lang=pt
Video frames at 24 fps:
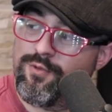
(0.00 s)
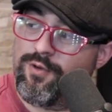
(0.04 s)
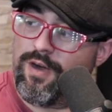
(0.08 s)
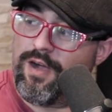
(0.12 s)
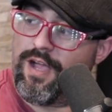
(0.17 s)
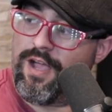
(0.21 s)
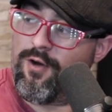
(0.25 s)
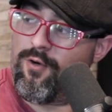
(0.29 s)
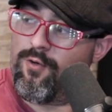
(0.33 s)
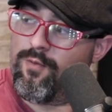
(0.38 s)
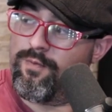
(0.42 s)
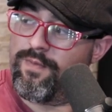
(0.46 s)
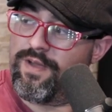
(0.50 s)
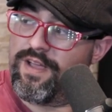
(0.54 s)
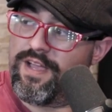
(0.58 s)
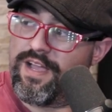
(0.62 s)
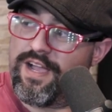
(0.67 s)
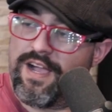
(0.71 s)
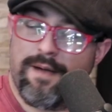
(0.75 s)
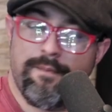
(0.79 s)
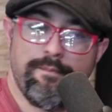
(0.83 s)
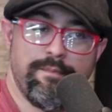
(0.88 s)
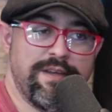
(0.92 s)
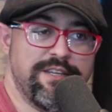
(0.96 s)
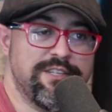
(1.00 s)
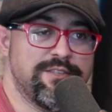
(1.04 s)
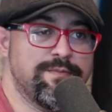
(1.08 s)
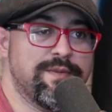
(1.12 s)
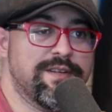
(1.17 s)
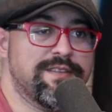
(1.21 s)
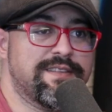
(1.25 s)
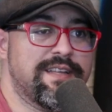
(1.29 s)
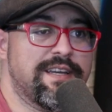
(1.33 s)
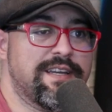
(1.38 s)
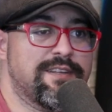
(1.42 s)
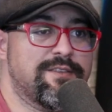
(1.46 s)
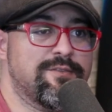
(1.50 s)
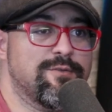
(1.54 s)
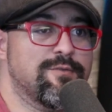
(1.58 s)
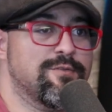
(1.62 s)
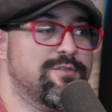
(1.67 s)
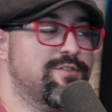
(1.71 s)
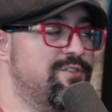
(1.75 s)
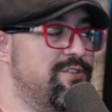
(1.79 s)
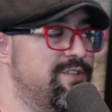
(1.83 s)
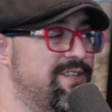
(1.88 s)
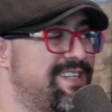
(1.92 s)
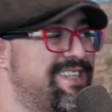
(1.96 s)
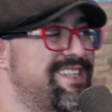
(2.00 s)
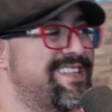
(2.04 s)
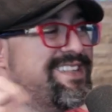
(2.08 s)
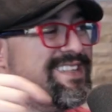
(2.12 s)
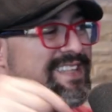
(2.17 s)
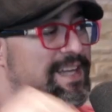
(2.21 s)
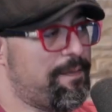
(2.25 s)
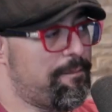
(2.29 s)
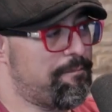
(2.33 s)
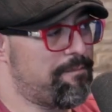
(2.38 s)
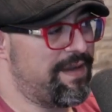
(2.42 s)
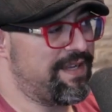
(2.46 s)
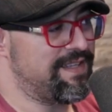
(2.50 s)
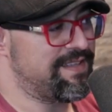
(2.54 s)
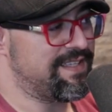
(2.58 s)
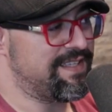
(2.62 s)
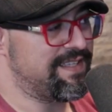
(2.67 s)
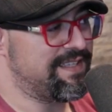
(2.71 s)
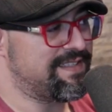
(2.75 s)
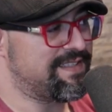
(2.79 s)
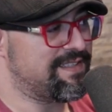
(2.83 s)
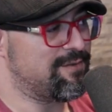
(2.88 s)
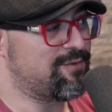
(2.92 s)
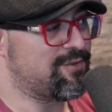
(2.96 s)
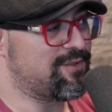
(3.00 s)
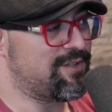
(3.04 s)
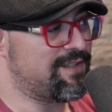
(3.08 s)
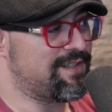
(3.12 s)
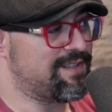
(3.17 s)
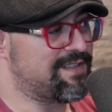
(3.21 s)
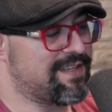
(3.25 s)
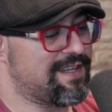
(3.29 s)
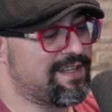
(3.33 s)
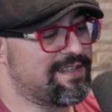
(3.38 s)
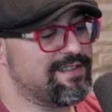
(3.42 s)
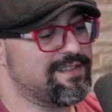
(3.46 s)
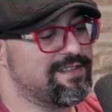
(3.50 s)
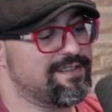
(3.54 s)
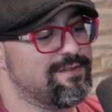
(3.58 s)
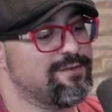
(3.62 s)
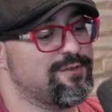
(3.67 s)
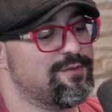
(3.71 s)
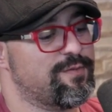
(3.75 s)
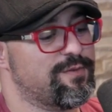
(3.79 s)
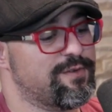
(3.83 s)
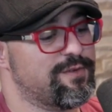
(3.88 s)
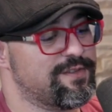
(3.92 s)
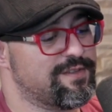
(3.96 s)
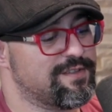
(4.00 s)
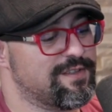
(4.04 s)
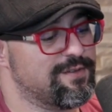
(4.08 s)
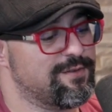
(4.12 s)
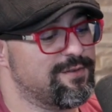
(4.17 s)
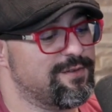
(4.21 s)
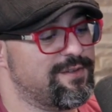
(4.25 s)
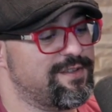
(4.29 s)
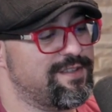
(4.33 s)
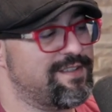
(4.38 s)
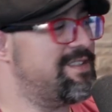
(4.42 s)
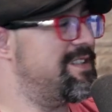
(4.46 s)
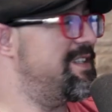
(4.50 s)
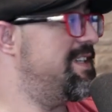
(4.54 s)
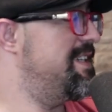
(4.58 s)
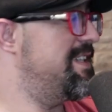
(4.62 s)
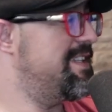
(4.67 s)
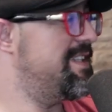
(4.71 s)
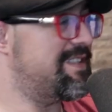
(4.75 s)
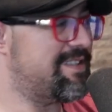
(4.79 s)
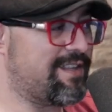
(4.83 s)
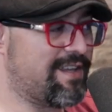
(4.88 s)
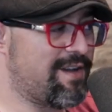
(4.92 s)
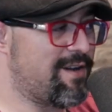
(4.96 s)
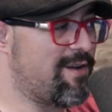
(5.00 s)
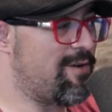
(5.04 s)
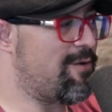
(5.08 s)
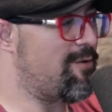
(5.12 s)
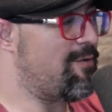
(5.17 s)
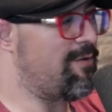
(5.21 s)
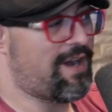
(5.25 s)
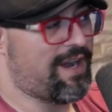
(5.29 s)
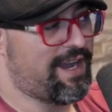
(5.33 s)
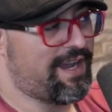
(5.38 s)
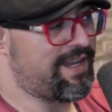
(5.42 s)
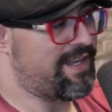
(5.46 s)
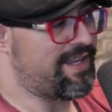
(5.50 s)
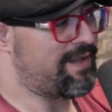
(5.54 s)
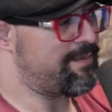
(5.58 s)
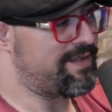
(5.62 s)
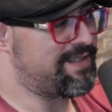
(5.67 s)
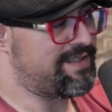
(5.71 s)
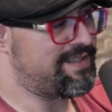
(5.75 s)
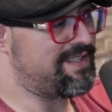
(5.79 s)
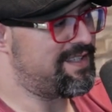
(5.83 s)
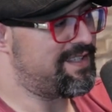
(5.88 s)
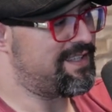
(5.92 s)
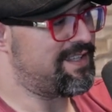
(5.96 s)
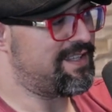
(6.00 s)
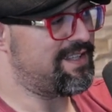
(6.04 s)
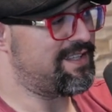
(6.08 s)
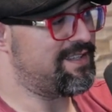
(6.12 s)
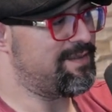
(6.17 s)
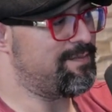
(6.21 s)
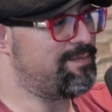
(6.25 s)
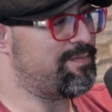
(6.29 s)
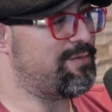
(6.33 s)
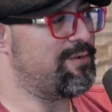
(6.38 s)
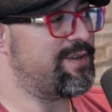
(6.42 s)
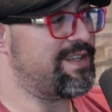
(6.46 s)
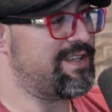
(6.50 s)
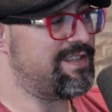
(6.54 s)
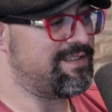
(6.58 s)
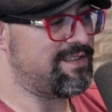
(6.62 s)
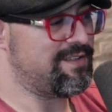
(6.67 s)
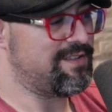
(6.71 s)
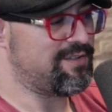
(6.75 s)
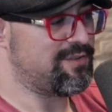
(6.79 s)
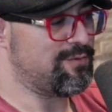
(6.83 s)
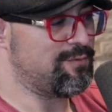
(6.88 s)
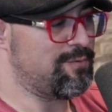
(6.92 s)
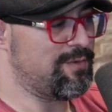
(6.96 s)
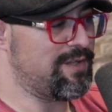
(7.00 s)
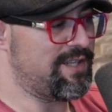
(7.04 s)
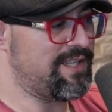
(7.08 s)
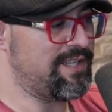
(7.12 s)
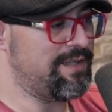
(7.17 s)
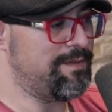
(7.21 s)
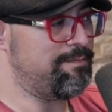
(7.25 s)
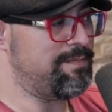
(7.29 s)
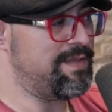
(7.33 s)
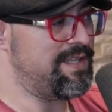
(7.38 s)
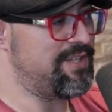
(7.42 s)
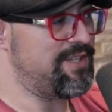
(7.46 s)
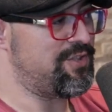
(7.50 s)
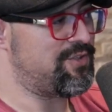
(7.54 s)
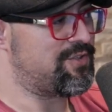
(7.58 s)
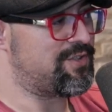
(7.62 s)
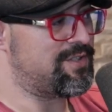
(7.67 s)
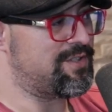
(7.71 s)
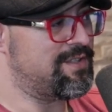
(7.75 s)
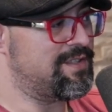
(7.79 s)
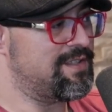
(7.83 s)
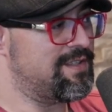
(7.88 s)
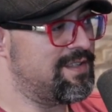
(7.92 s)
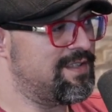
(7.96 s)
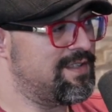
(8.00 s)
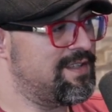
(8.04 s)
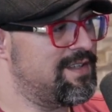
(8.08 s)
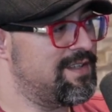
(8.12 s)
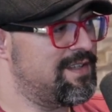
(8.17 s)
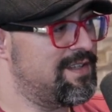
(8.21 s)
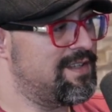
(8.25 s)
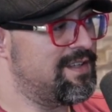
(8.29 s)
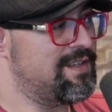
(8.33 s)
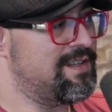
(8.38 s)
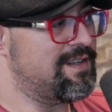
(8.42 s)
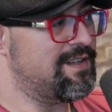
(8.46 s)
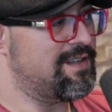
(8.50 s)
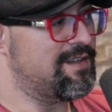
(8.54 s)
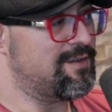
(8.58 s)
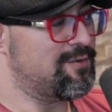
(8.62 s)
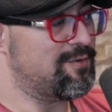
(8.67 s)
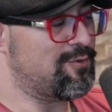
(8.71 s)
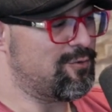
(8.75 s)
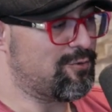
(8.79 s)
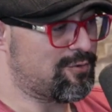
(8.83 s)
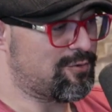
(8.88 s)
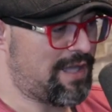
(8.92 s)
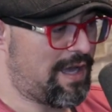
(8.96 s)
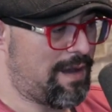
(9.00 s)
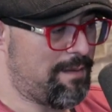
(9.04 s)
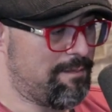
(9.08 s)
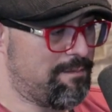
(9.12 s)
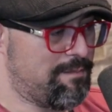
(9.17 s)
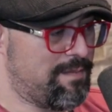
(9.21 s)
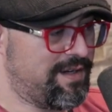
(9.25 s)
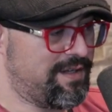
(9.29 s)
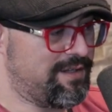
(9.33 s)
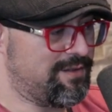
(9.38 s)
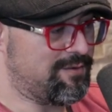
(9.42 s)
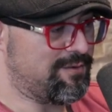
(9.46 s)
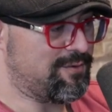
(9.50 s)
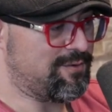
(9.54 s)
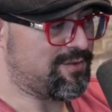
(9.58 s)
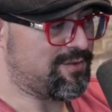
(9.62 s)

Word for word: é, o, é a mesma tecnologia que também tem que ser utilizada nos processadores Intel, AMD ali, porque existe um limite do tamanho dos